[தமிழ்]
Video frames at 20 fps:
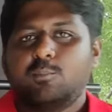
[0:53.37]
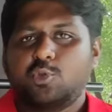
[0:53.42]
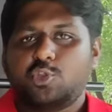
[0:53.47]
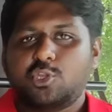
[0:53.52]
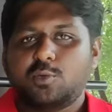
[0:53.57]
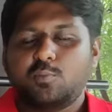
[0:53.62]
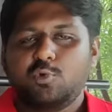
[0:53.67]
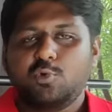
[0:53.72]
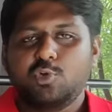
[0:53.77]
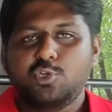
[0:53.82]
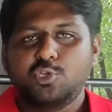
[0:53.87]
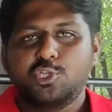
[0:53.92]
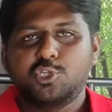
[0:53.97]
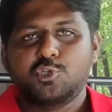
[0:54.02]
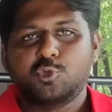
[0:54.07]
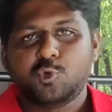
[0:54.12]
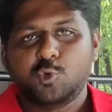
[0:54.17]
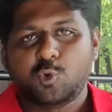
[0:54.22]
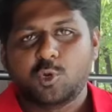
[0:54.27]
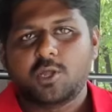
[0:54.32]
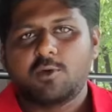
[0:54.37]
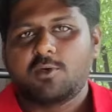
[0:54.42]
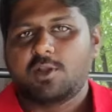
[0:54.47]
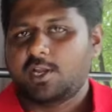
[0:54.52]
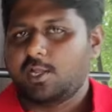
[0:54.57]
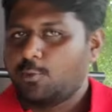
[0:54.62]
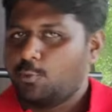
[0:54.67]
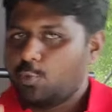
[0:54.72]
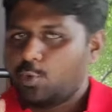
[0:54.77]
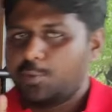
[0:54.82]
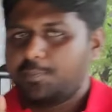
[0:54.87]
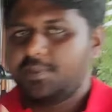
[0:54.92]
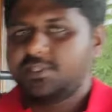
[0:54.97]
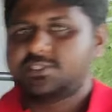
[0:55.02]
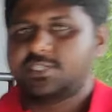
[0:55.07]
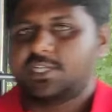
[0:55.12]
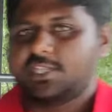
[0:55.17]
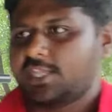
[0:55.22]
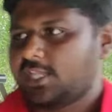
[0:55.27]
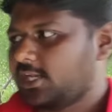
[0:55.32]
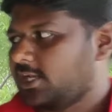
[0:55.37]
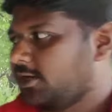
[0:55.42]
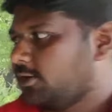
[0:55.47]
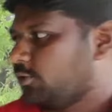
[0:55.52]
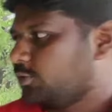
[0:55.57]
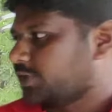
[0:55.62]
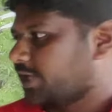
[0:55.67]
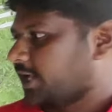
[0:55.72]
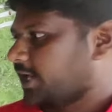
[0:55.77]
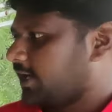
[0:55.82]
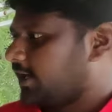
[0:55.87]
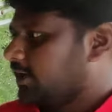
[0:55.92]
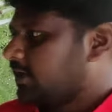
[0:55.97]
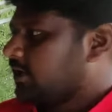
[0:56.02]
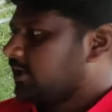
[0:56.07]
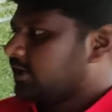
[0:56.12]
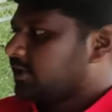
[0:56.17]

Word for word: மொத்தம் முந்நூற்றி தொண்ணூறுரூவா வருங்க ஒரு பீஸ் எடுத்திங்கன்னா ஓகேங்களா